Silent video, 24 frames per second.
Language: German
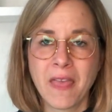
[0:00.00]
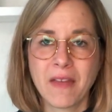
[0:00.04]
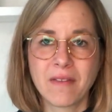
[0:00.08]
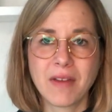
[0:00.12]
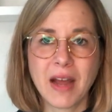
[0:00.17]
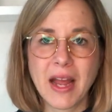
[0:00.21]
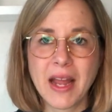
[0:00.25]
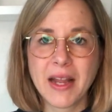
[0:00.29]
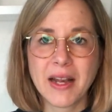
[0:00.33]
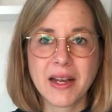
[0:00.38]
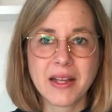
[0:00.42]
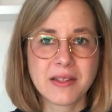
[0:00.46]

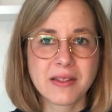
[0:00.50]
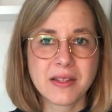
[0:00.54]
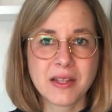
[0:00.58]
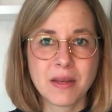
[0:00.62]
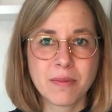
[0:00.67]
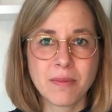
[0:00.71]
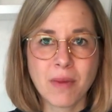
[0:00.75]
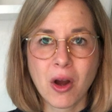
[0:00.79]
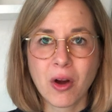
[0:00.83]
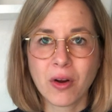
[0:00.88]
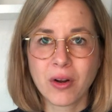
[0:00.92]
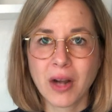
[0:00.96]
weil es
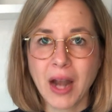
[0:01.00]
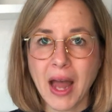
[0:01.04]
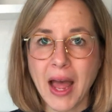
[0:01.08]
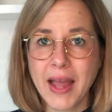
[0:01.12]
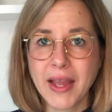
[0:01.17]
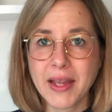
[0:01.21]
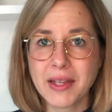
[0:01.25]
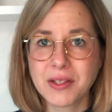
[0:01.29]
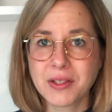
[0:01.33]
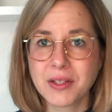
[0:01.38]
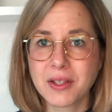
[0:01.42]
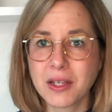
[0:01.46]
eben auch
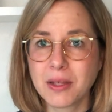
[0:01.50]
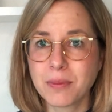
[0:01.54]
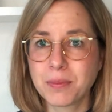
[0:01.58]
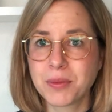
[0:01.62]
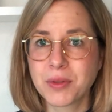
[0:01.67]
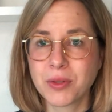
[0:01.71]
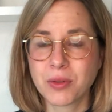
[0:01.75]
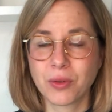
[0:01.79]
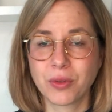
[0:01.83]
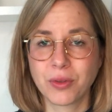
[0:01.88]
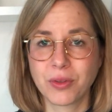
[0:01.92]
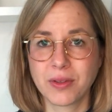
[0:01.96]
Leid
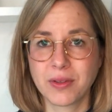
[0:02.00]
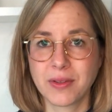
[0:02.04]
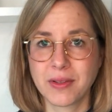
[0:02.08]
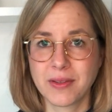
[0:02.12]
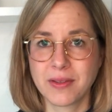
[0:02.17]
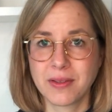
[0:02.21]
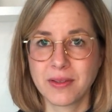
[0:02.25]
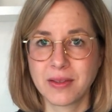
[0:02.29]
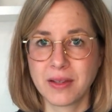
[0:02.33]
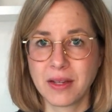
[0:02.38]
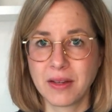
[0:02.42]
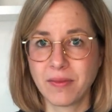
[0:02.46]
gibt und
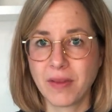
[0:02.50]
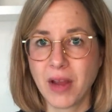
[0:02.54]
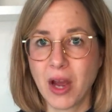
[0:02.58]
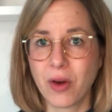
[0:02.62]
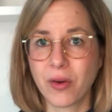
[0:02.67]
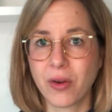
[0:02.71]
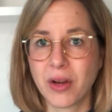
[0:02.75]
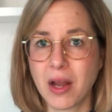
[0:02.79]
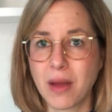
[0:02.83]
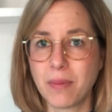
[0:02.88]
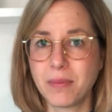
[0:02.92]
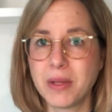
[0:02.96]
das sehen wir
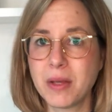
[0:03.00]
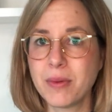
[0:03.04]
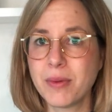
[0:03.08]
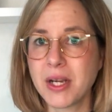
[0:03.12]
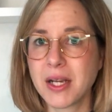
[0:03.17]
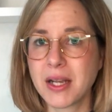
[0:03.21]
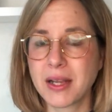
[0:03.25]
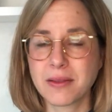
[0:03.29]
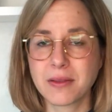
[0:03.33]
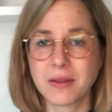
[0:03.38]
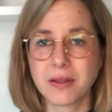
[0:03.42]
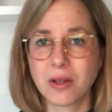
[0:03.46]
auch in der Bibel,
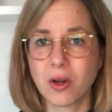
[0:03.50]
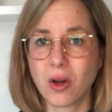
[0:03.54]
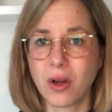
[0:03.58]
dass